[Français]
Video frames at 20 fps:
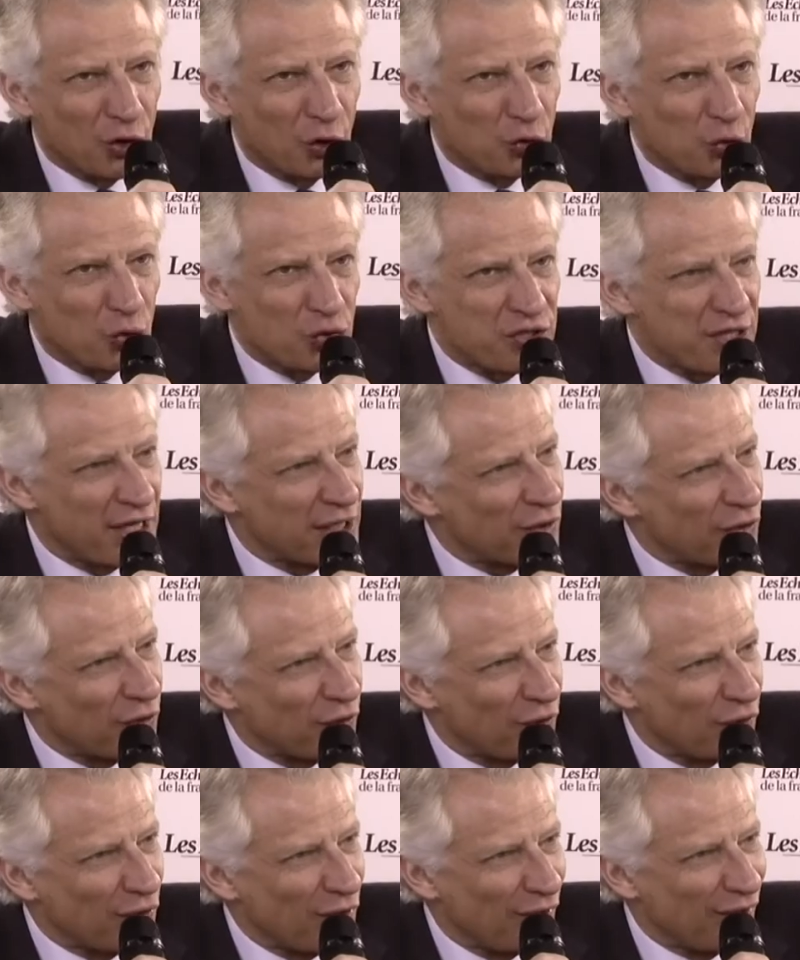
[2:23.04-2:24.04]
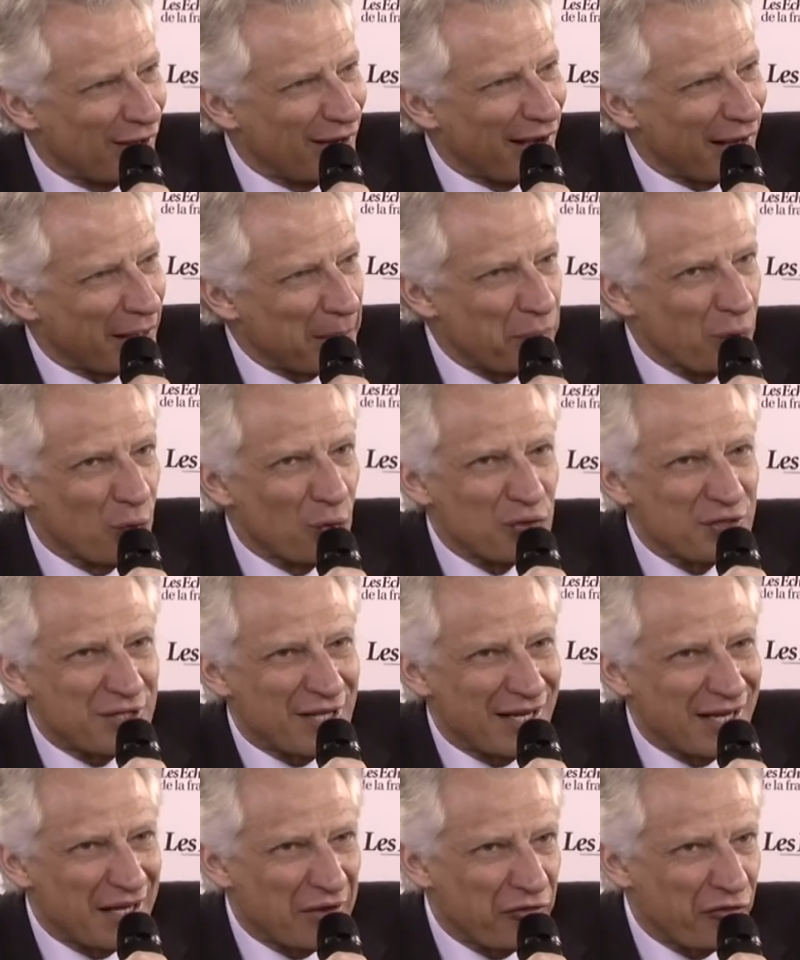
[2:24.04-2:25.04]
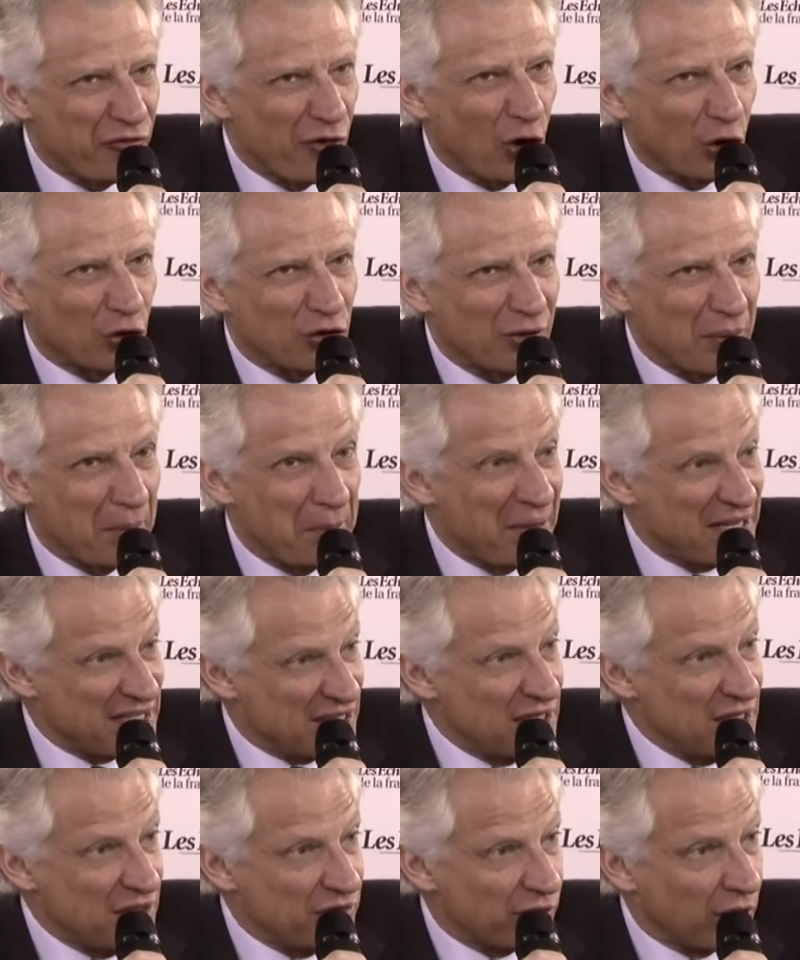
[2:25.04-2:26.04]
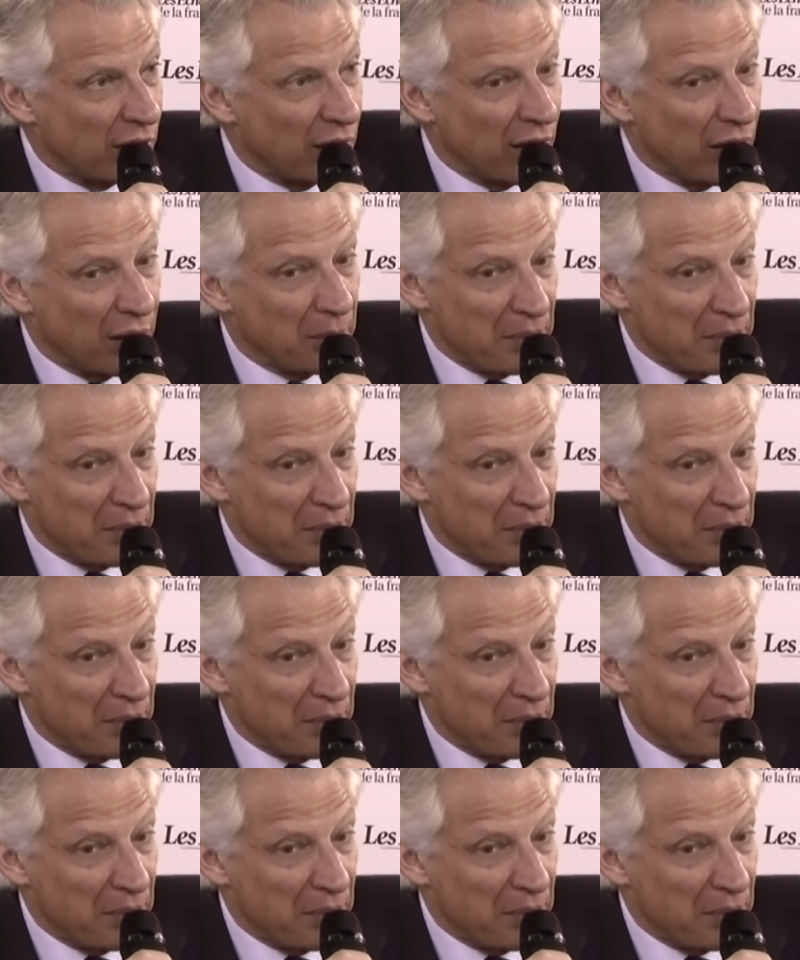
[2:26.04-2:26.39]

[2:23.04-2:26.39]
tant on sait que la réponse, elle est forte, massive.